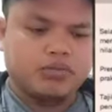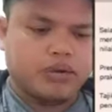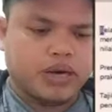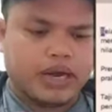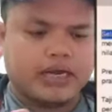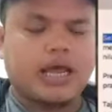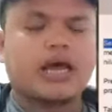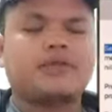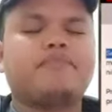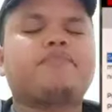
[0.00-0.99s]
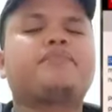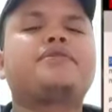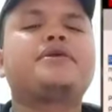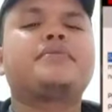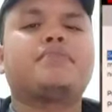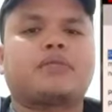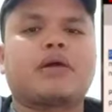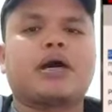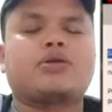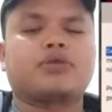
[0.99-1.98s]
selama hampir tiga dekade
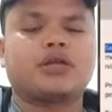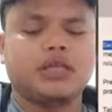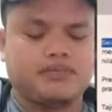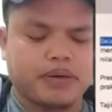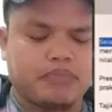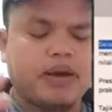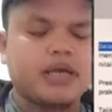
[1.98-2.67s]
berkuasa, Presiden